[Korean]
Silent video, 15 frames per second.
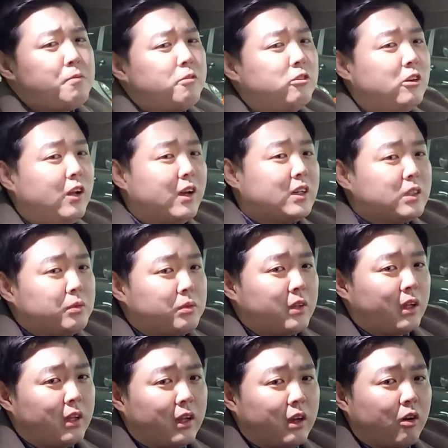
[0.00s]
플래그십
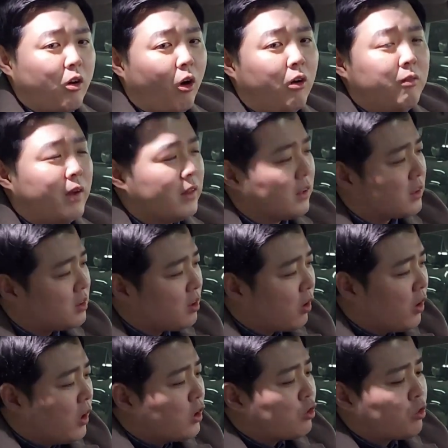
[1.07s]
세단에 걸맞는
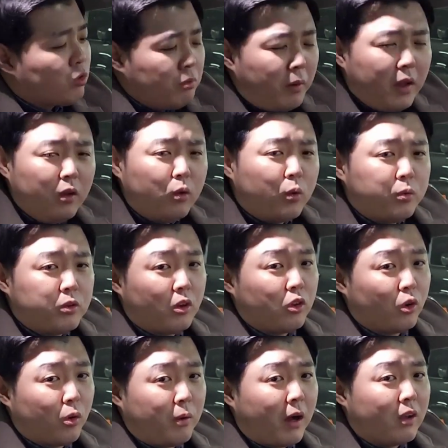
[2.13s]
그런 수많은
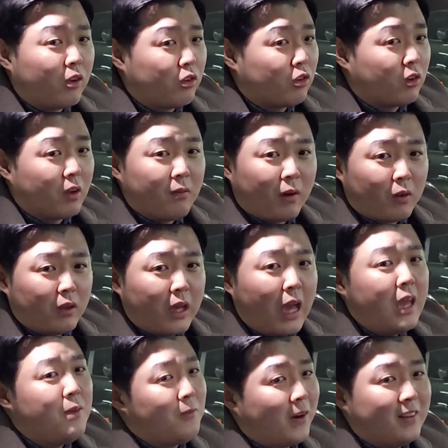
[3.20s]
옵션들로 반겨주는 게 바로
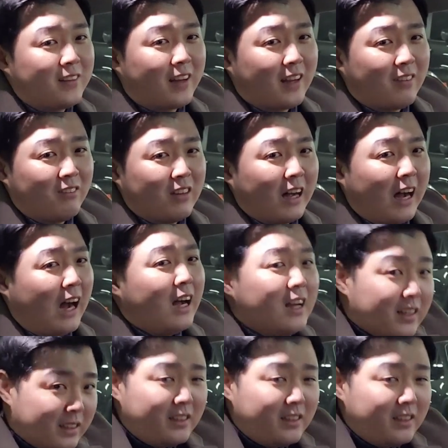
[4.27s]
이 에이팔 차량입니다.